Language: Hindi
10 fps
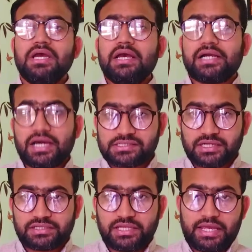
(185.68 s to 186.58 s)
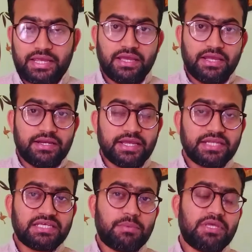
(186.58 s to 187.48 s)
कर सकते हैं लेकिन
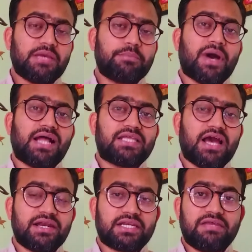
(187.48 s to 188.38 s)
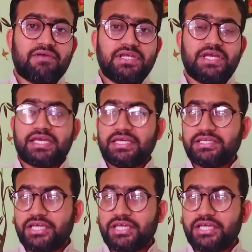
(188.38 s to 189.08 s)
ये भी एक बात ध्यान रखने वाली है कि